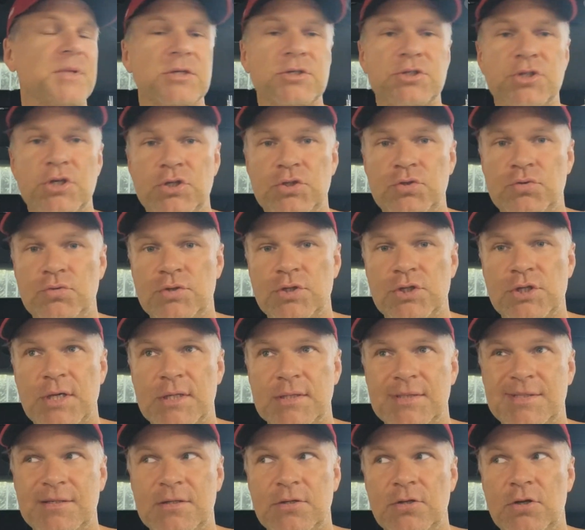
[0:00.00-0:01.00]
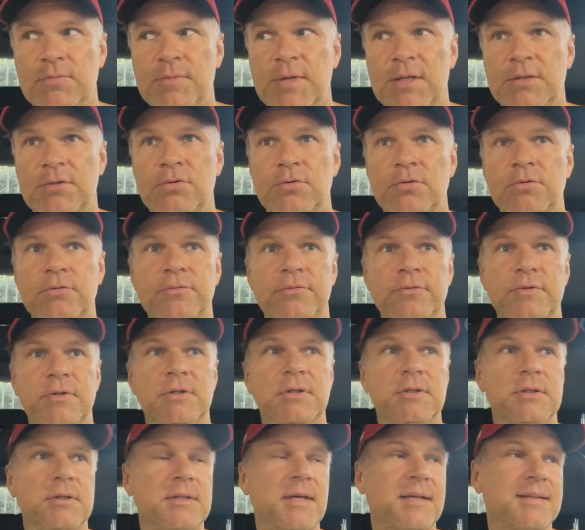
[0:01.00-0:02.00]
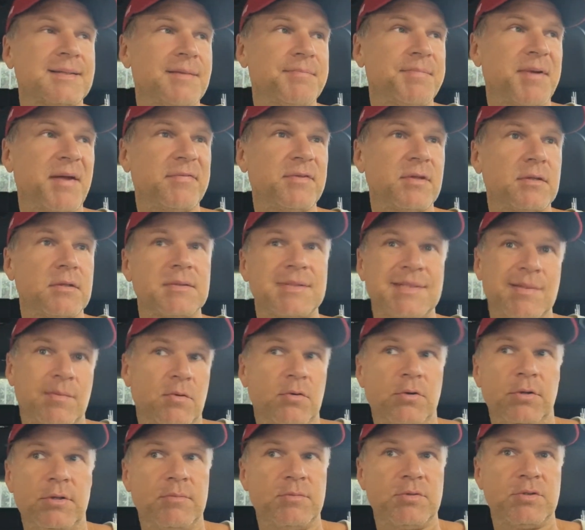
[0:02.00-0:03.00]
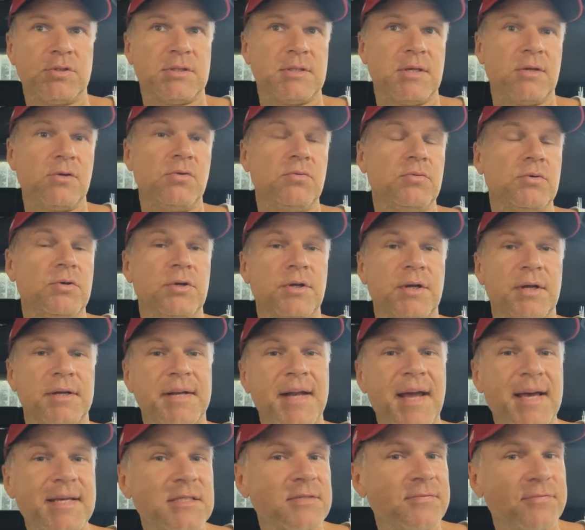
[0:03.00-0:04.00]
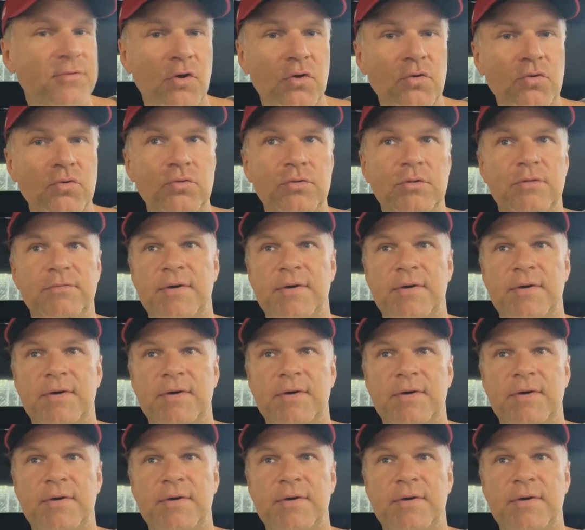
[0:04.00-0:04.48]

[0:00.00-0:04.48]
6 tysięcy kilometrów i tak naprawdę tym samochodem z reguły raz w roku,